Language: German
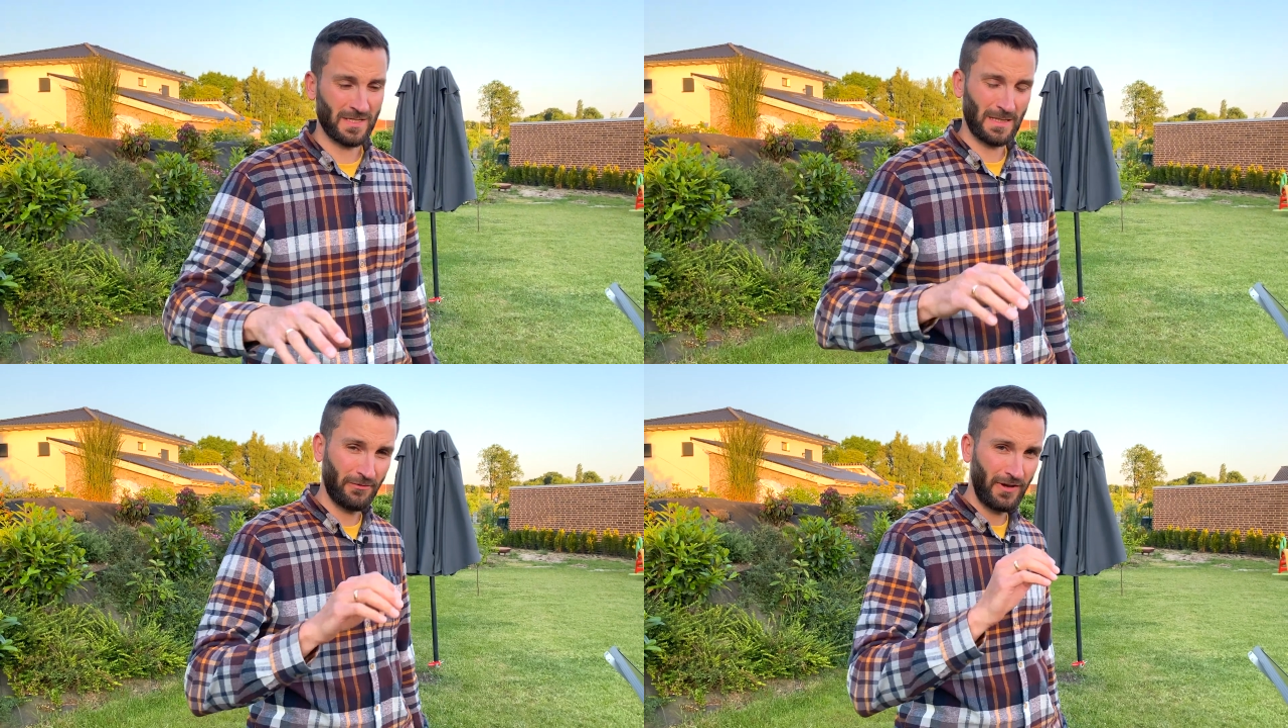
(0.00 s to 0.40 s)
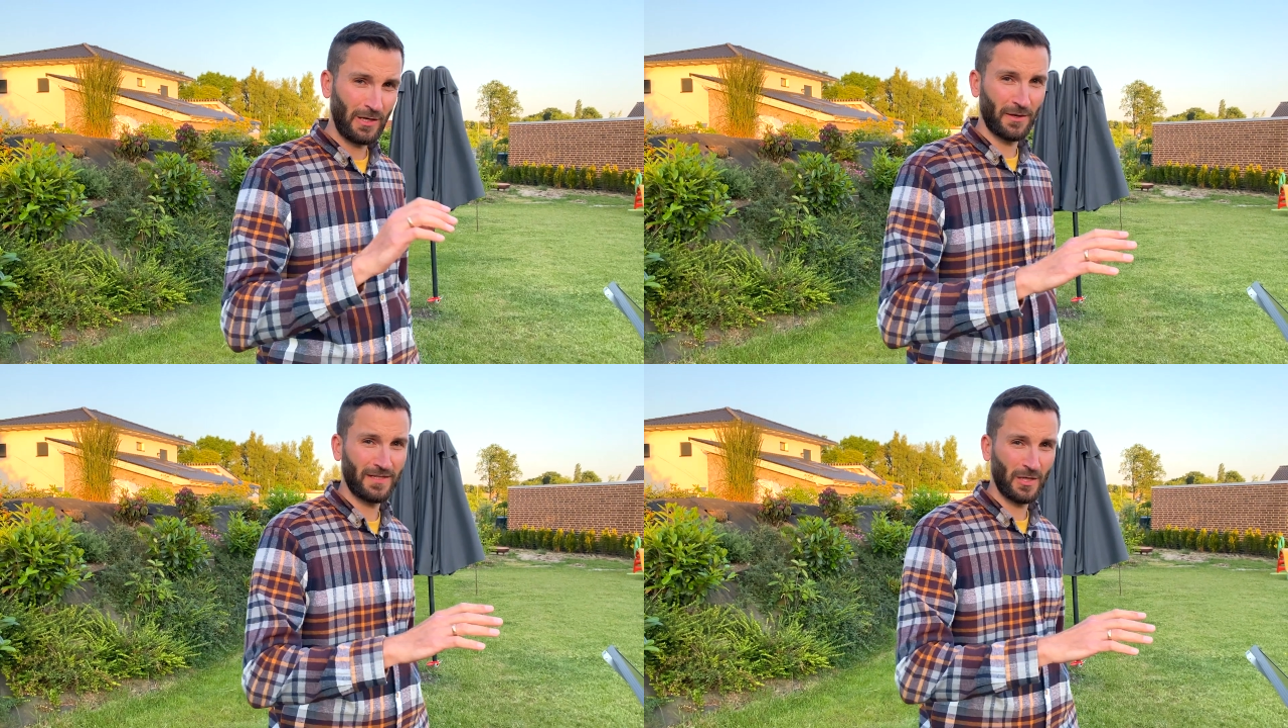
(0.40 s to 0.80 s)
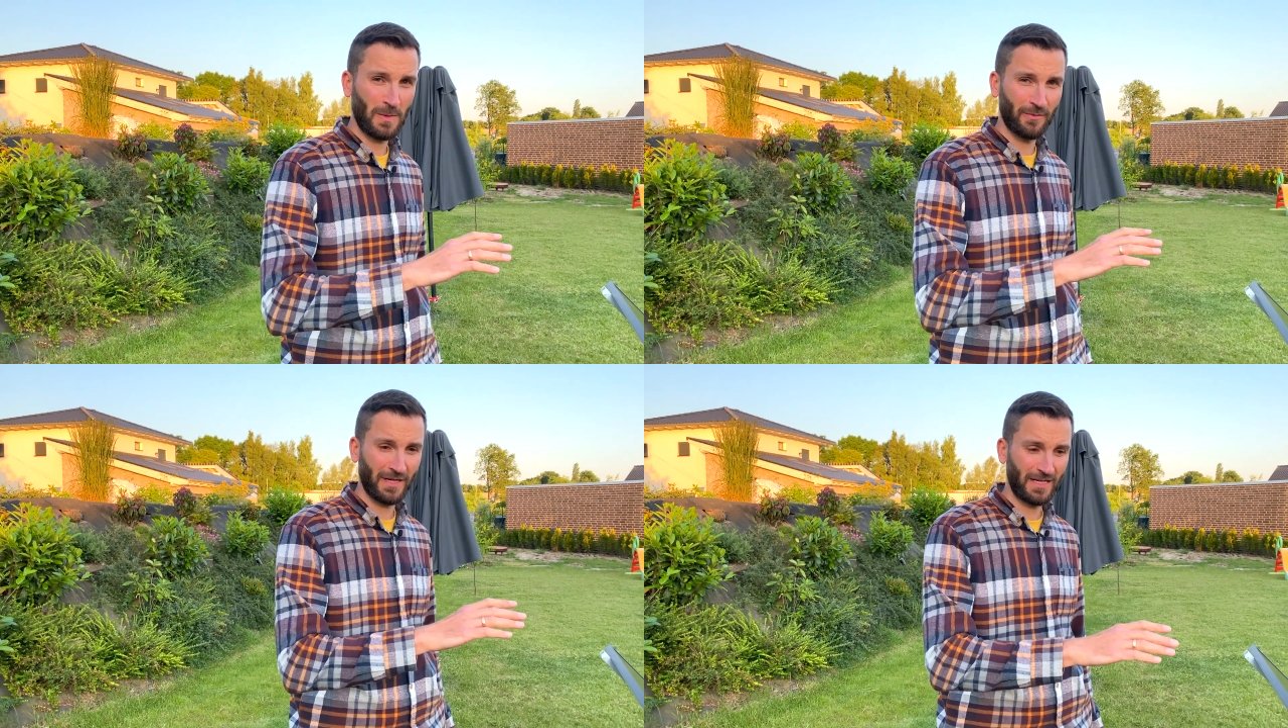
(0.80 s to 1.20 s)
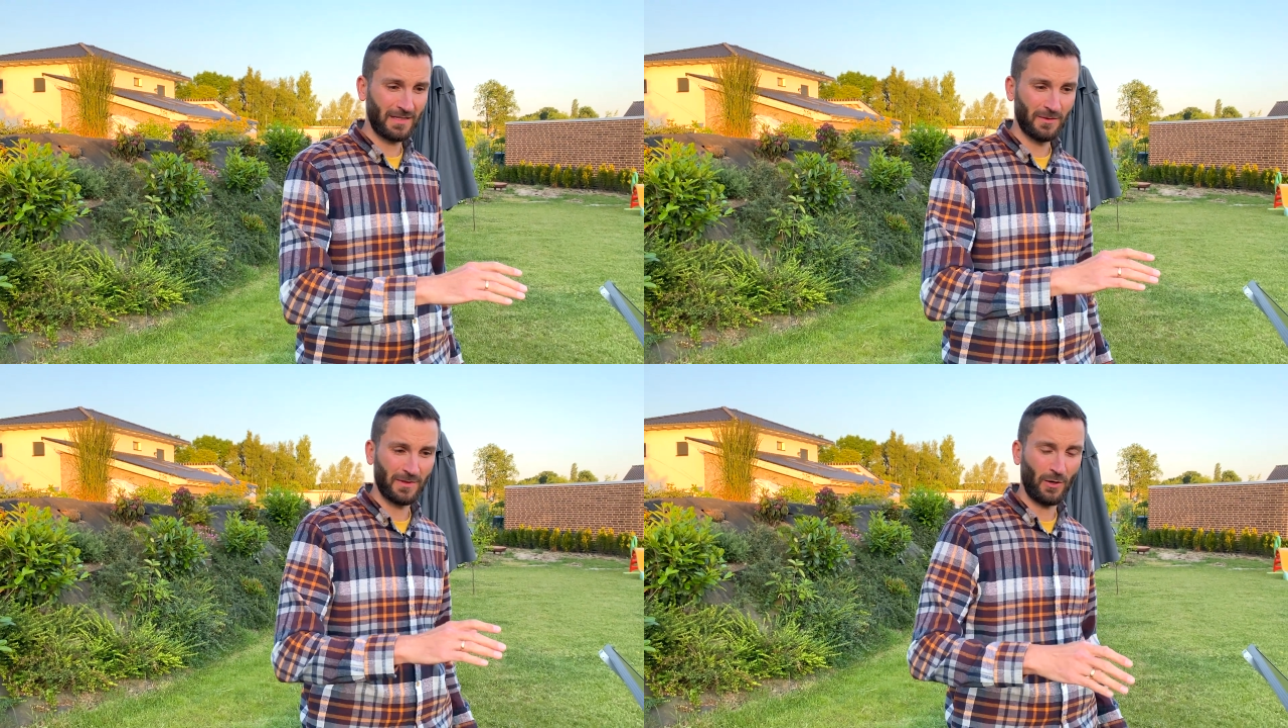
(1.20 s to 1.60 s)
Es gibt viele Leute, die darüber
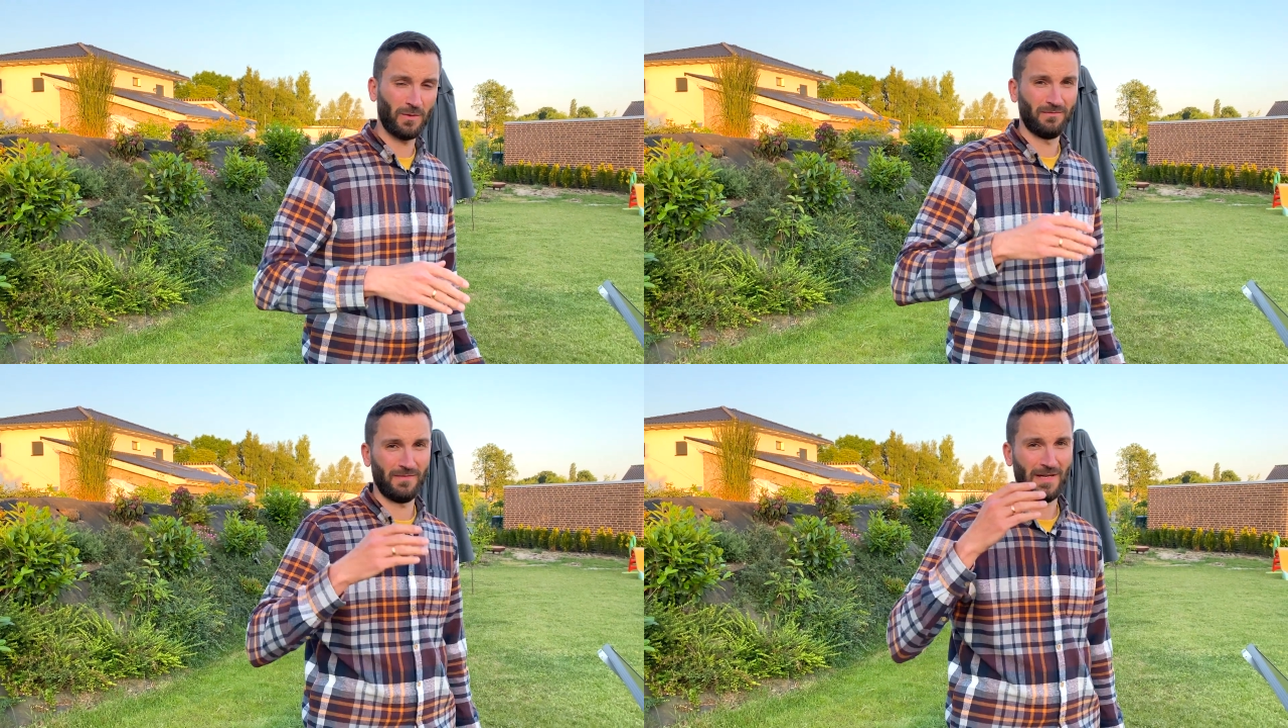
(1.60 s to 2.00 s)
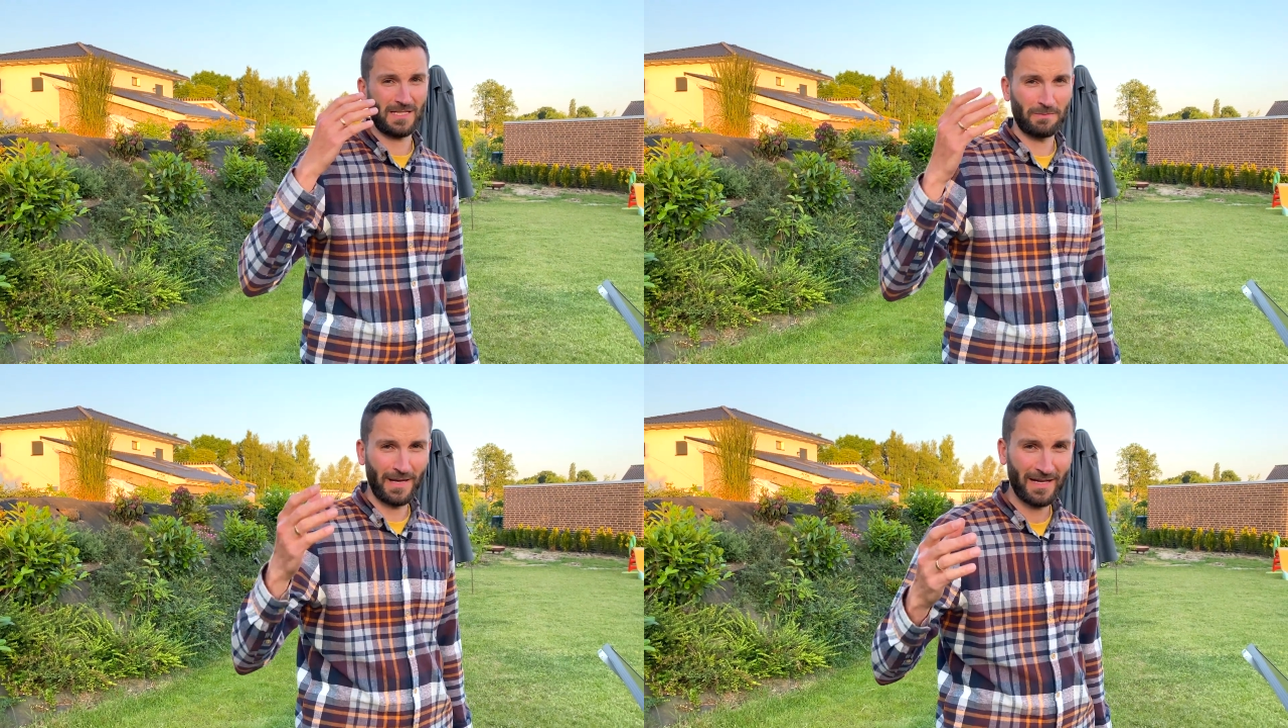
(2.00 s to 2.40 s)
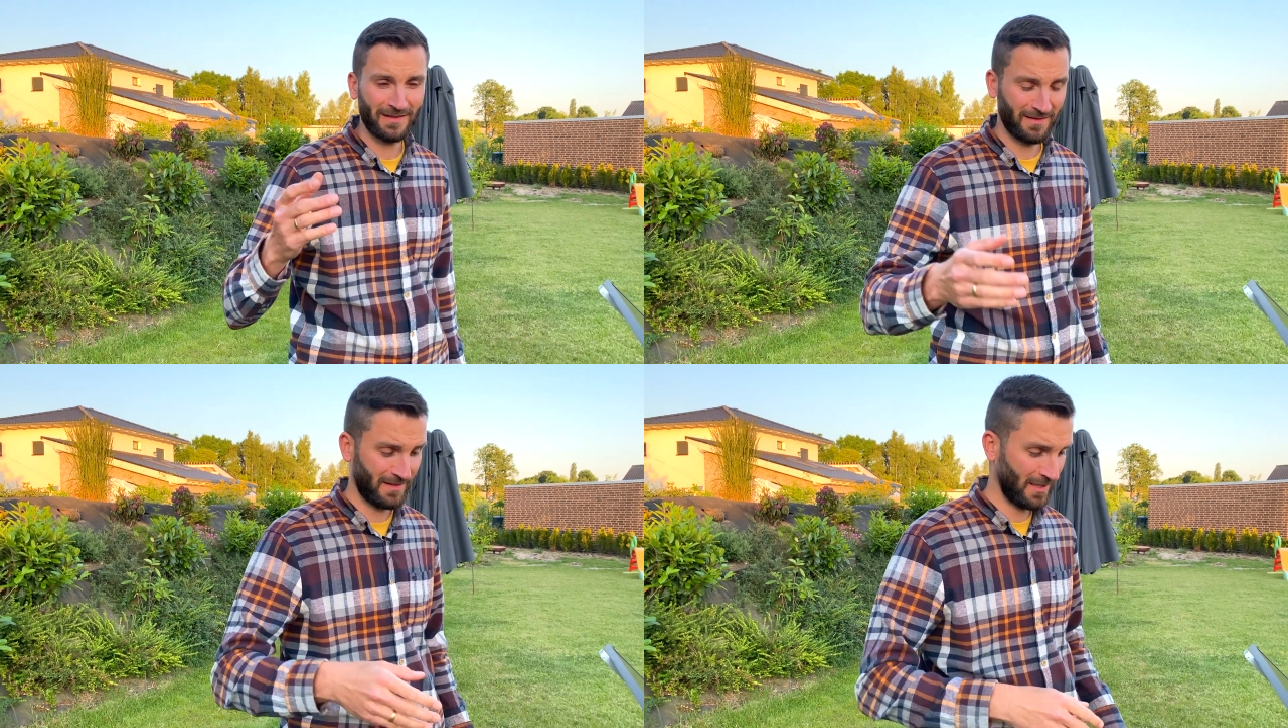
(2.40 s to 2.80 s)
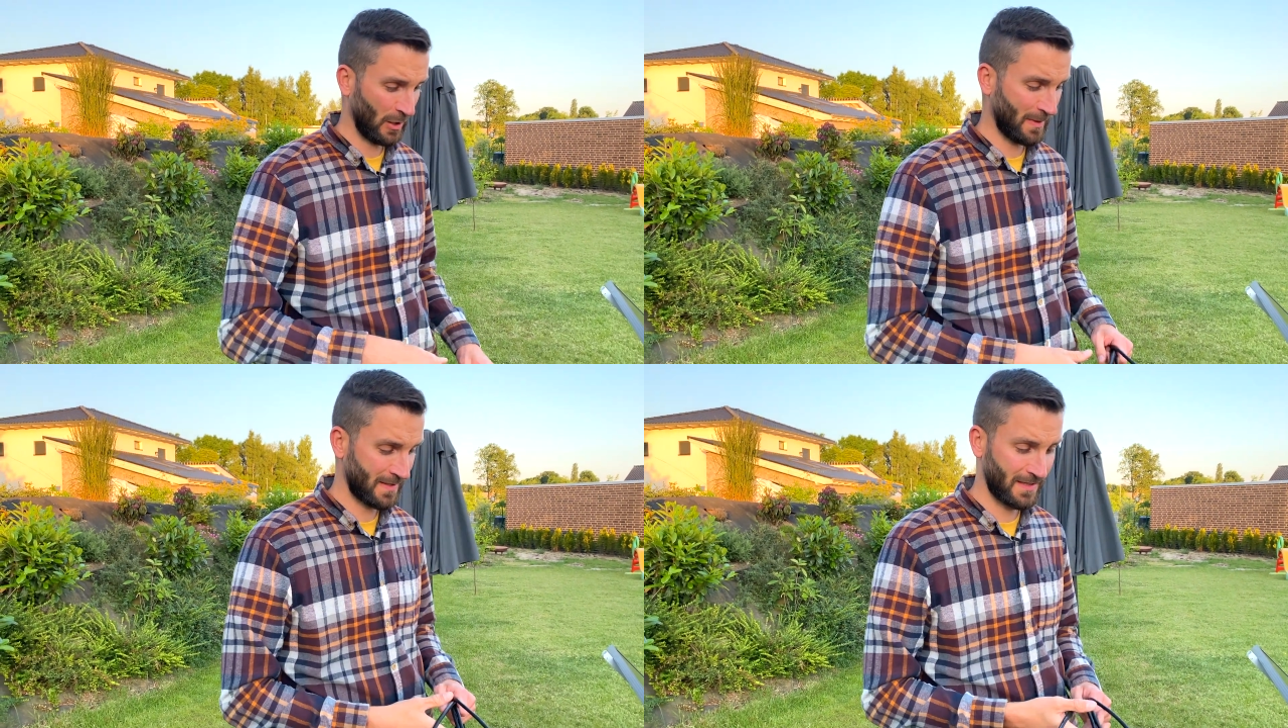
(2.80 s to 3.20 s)
berichten und auch Experten, die
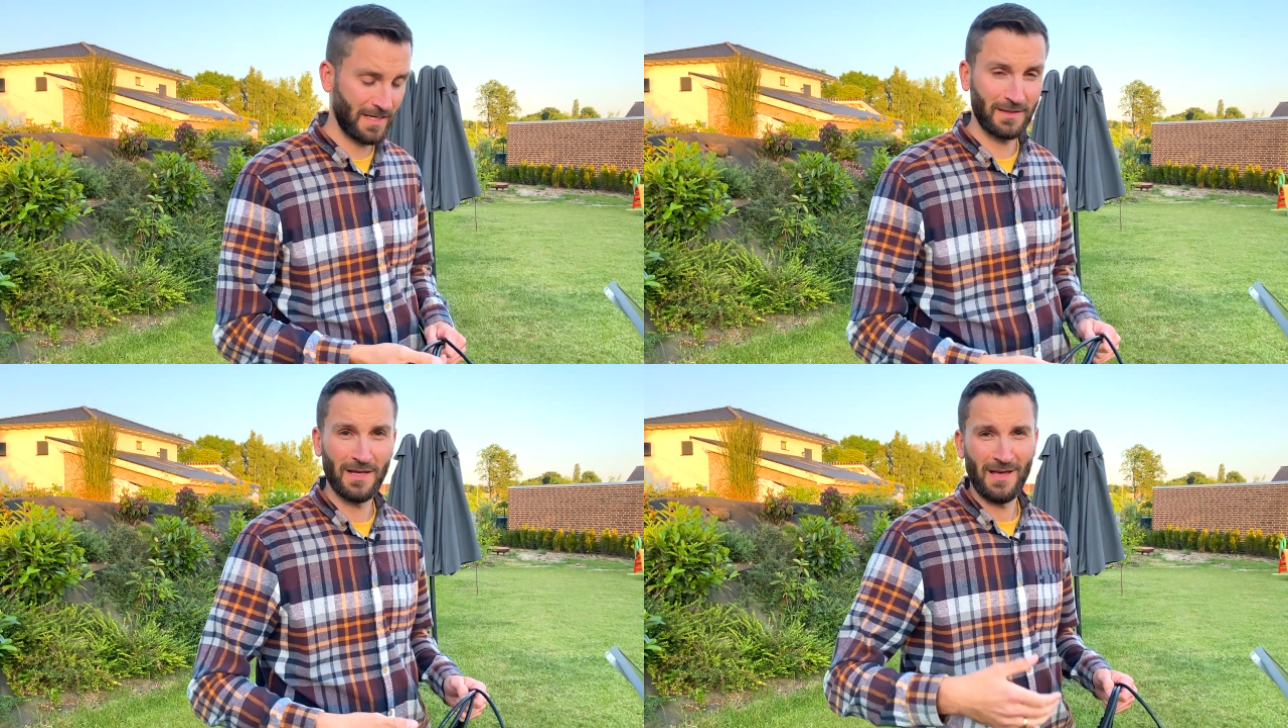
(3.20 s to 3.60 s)
darüber erzählen.